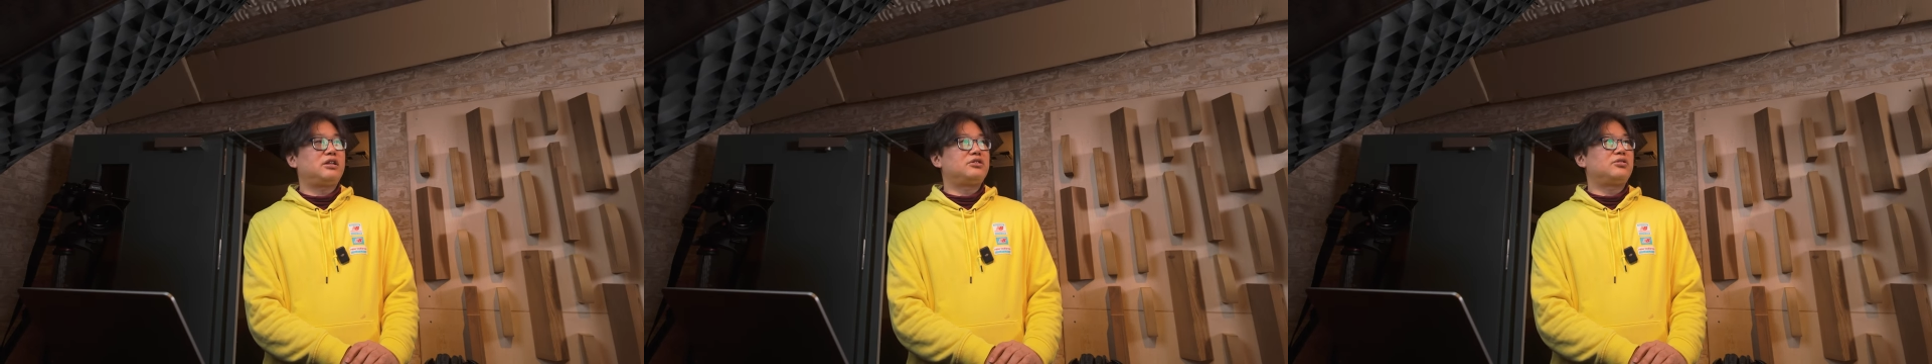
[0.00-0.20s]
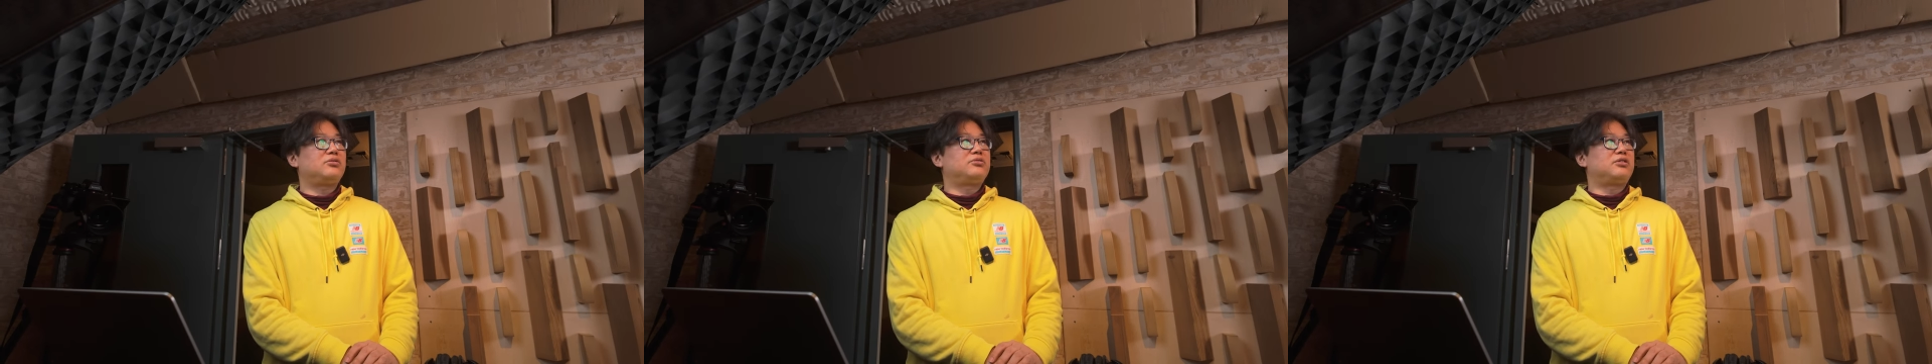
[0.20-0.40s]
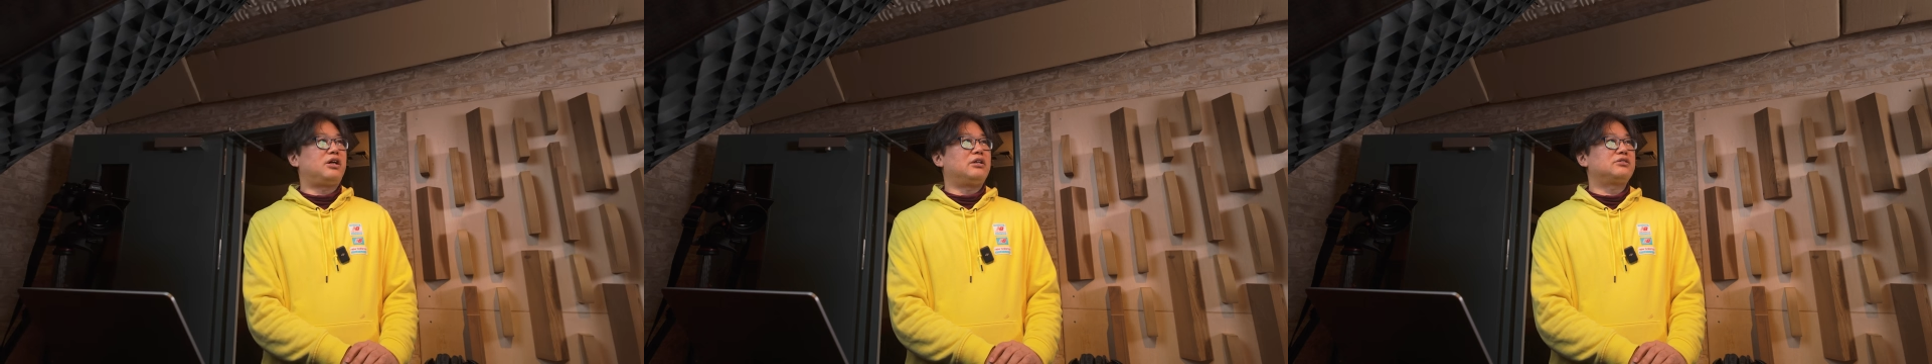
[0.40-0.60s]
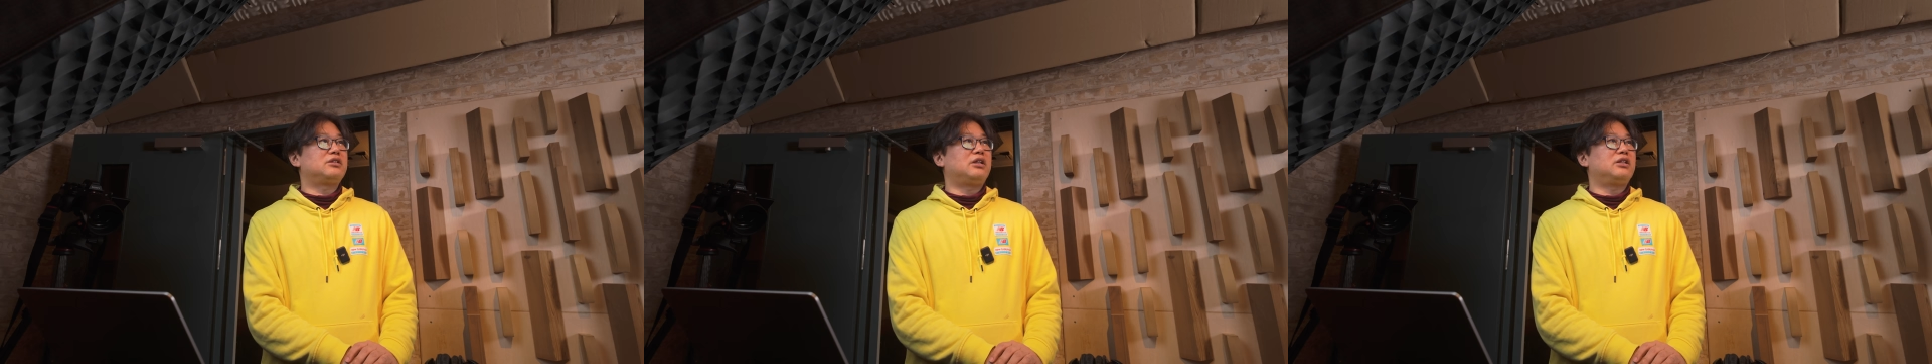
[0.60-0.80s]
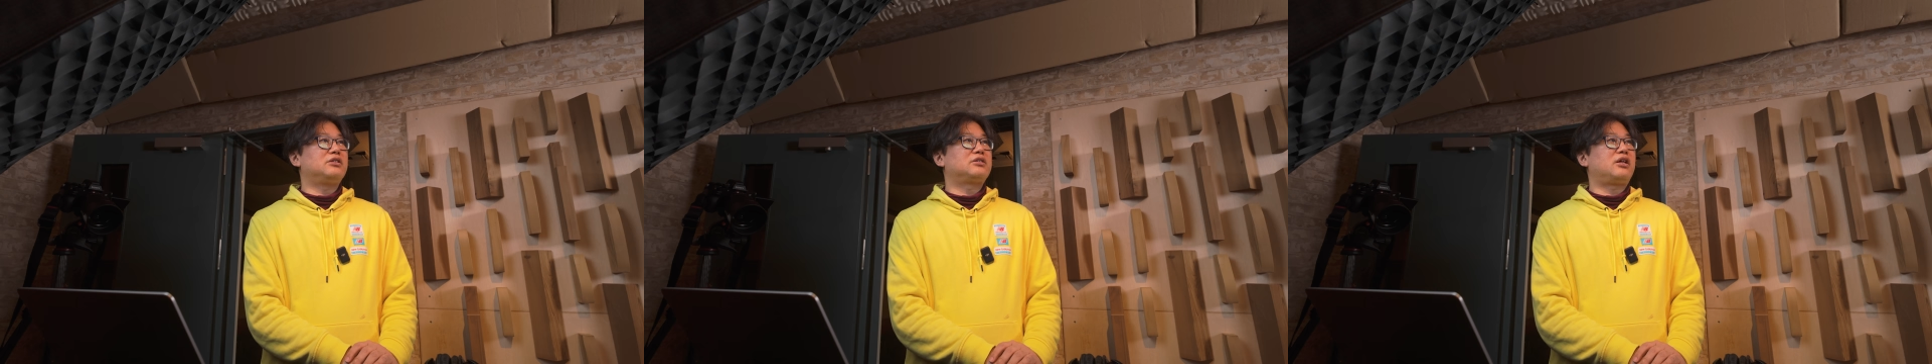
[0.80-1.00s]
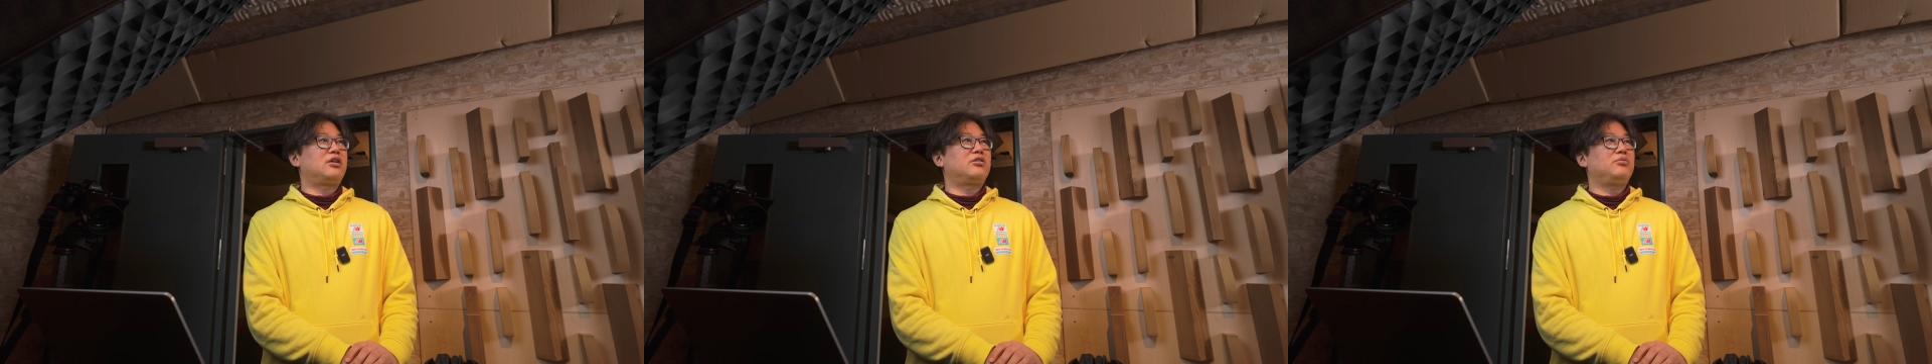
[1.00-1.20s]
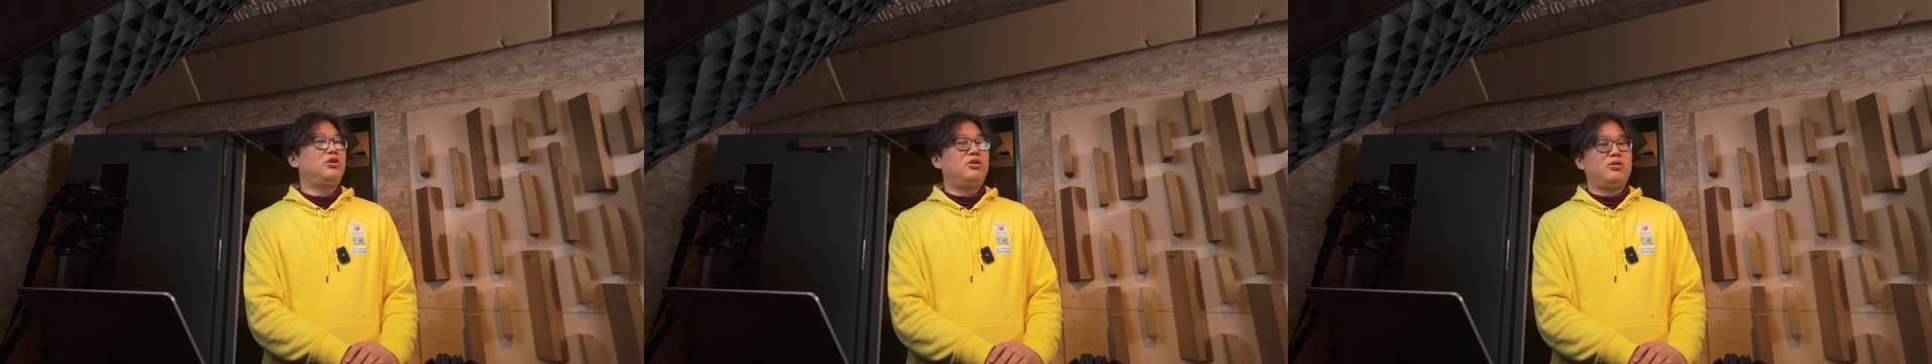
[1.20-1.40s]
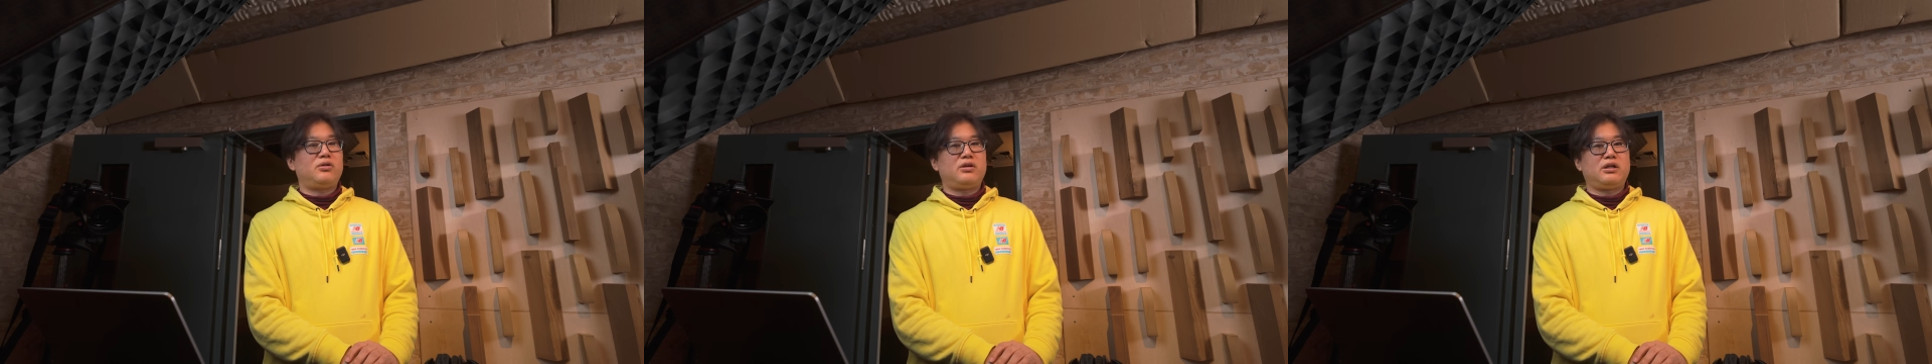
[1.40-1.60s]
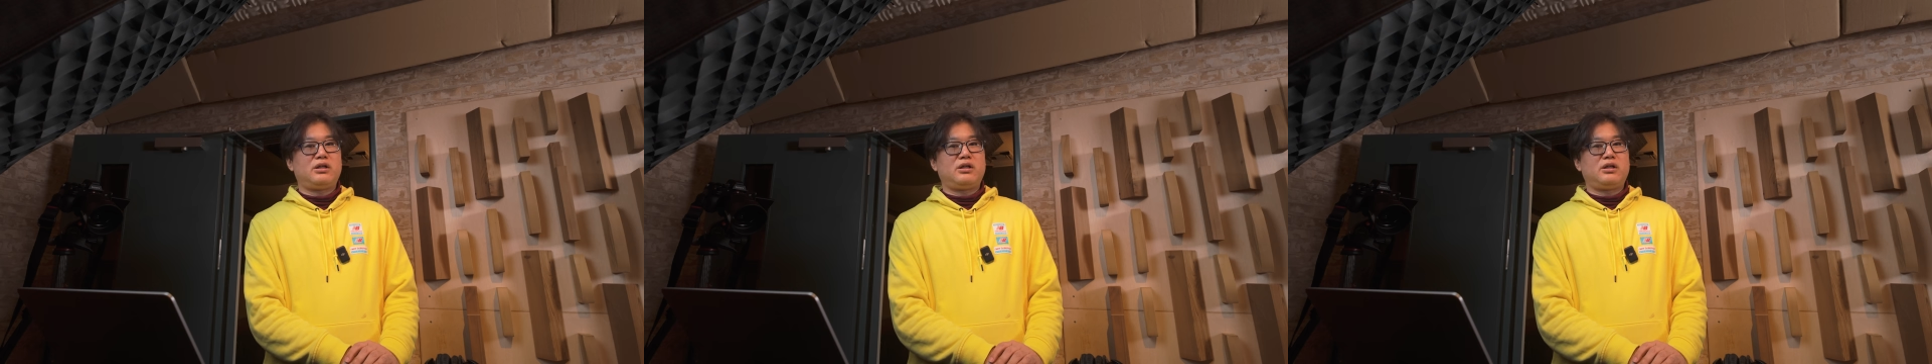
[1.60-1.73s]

スタジオフルハウスなんですけれども、